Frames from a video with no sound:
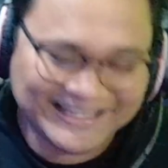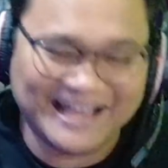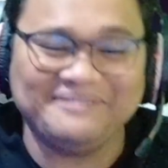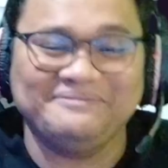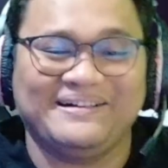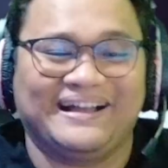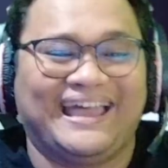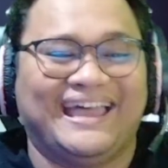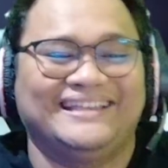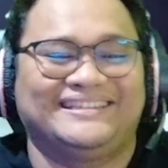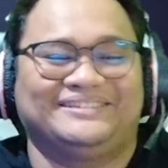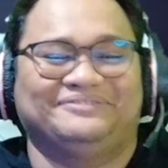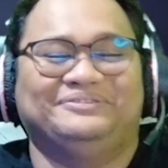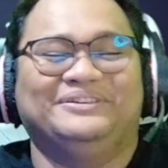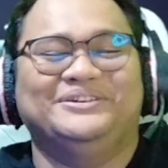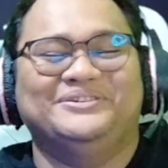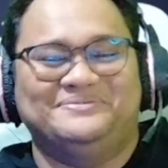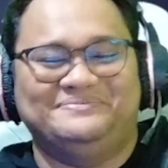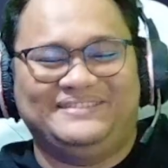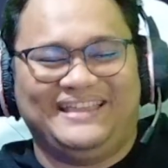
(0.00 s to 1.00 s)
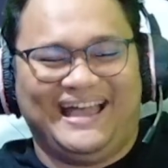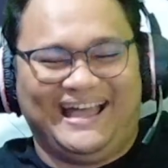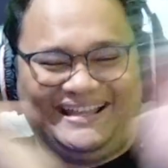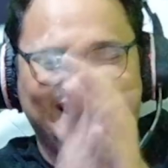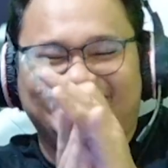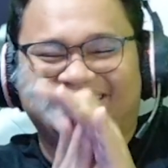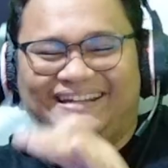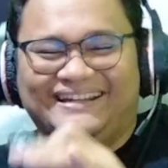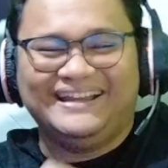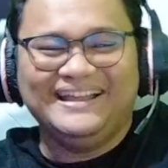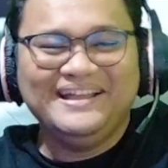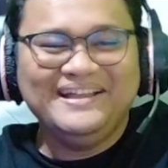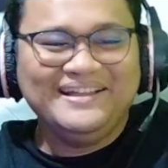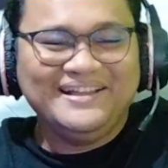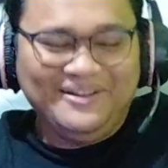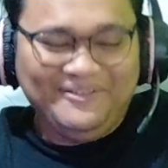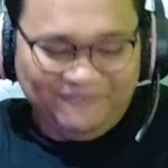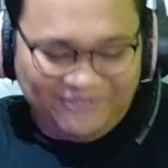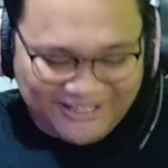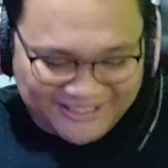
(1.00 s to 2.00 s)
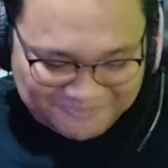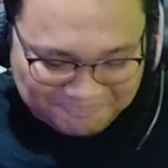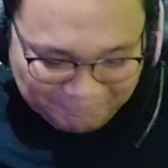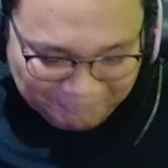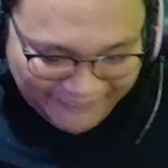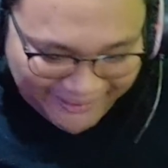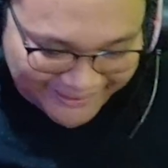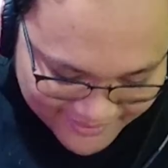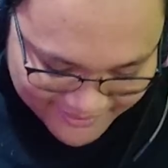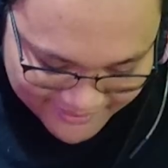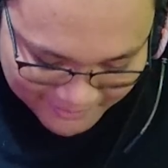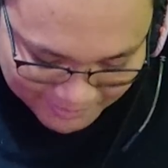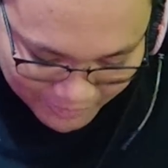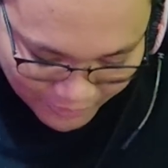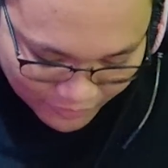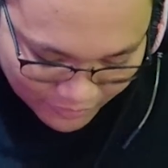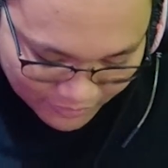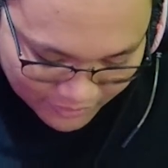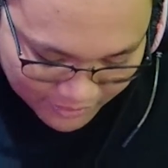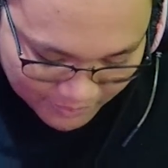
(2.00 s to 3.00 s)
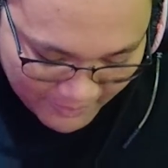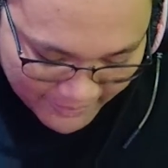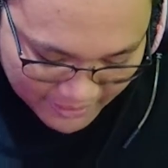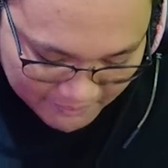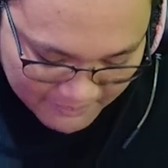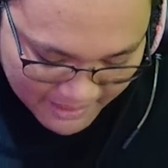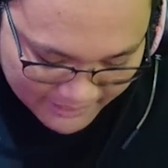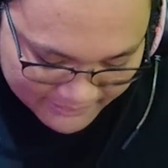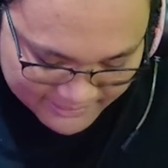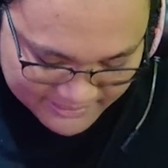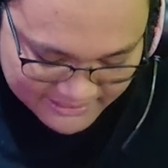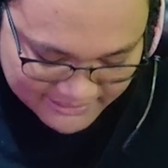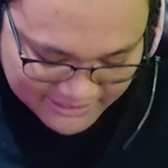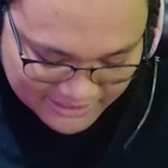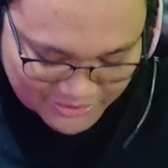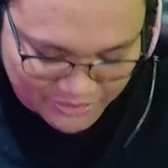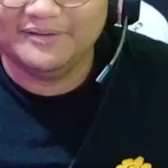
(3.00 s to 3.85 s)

Sama kayak sebelumnya Perspik, tau kok kebagian martis kita cuy